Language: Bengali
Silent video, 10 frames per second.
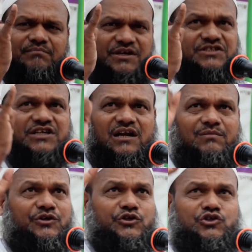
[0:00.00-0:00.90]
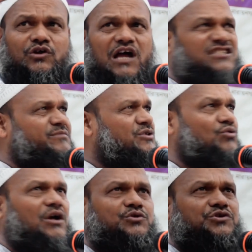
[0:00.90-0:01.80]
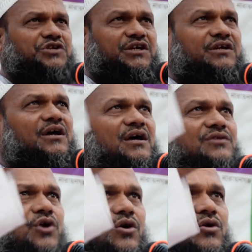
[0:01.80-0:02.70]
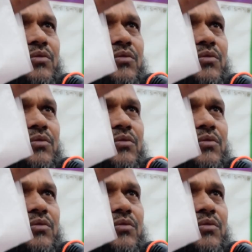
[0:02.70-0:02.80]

বিচারের মাঠে যখন আসবে সুরা দুটি তখন